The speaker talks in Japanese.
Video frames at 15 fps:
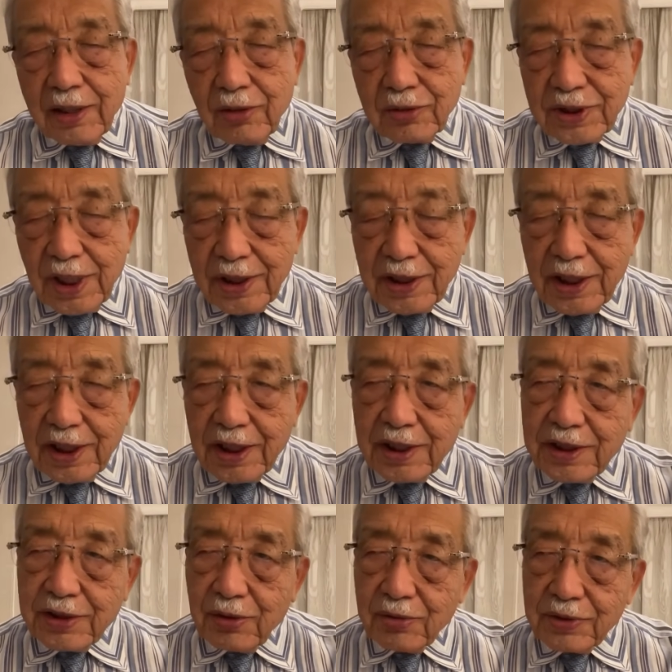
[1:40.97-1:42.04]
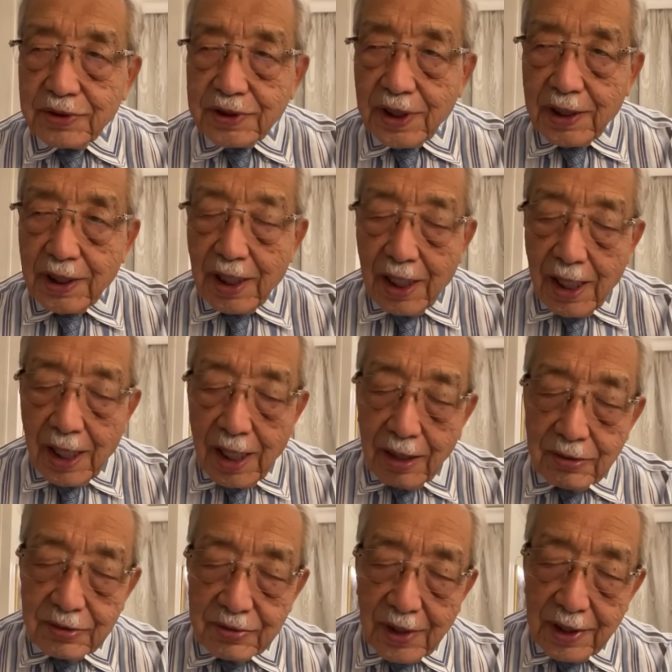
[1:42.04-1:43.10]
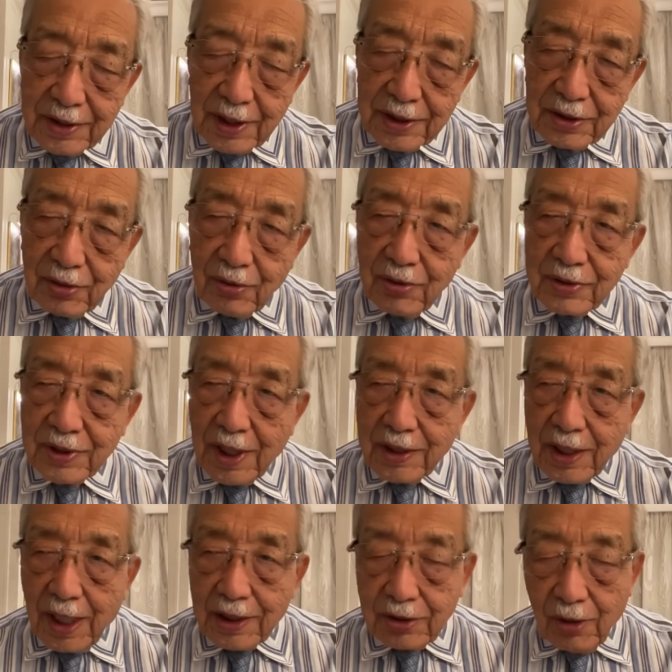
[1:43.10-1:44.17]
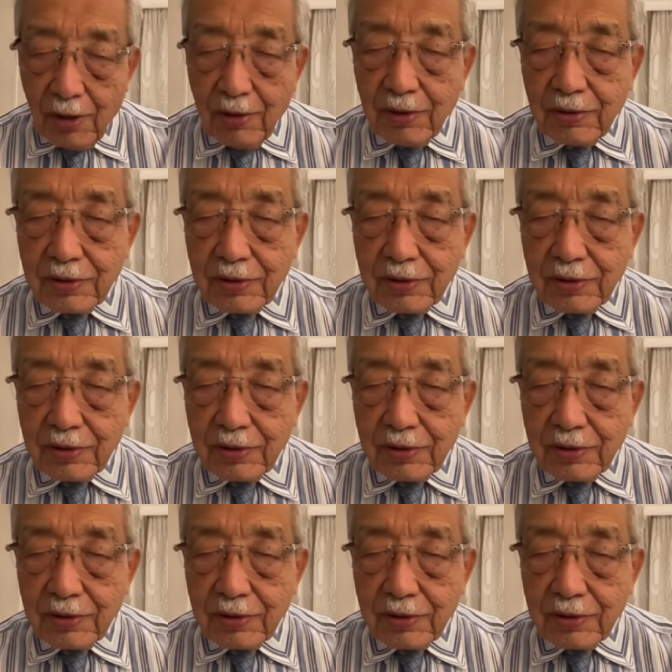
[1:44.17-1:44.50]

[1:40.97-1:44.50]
ロシアに帰属したいか、ウクライナに残りたいかと